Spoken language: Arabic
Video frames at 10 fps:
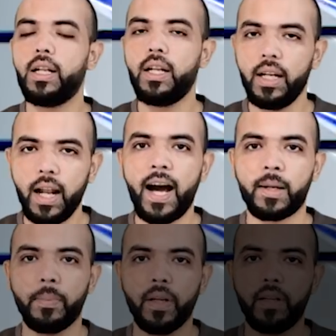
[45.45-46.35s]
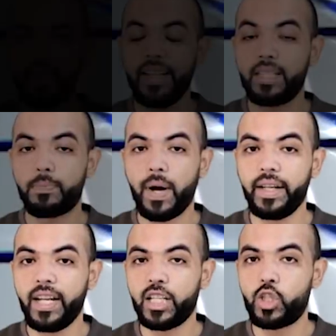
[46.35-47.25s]
للحرب
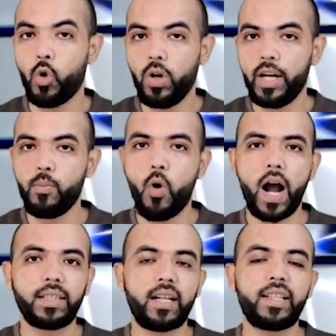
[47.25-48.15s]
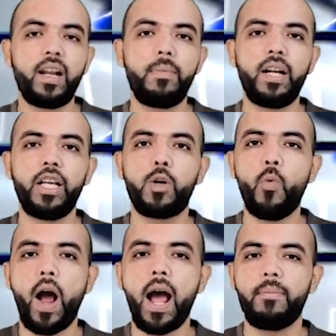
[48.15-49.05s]
إسبانيا تعلن مخطط الملك
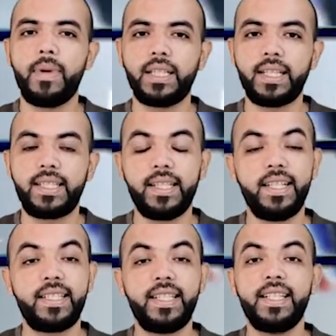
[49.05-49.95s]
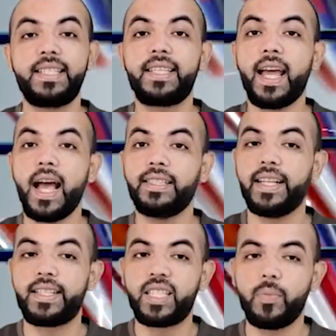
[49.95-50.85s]
محمد السادس
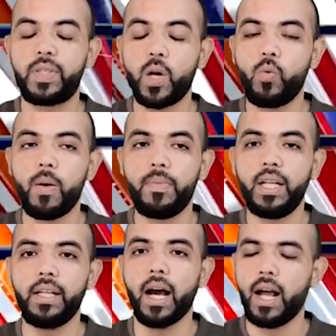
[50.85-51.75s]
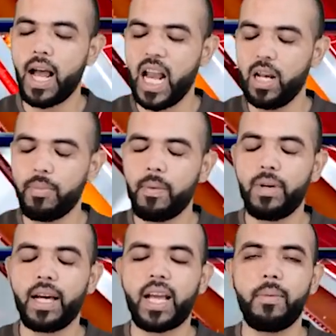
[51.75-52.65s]
لاستعادة سبتة ومليلية
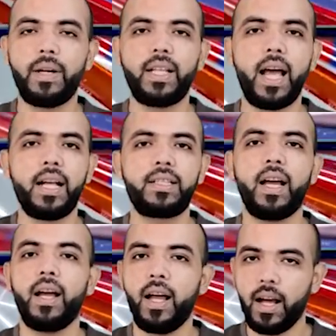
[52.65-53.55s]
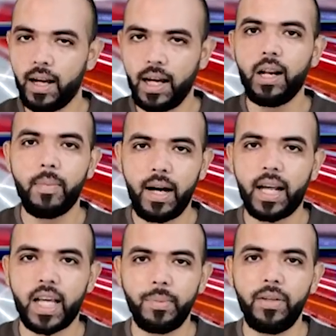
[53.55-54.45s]
المملكة بدأت
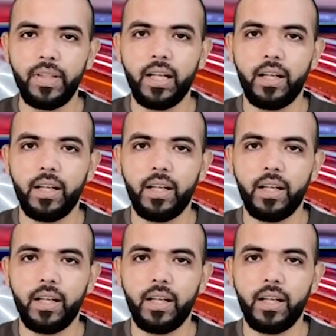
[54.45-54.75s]
المعركة بفعل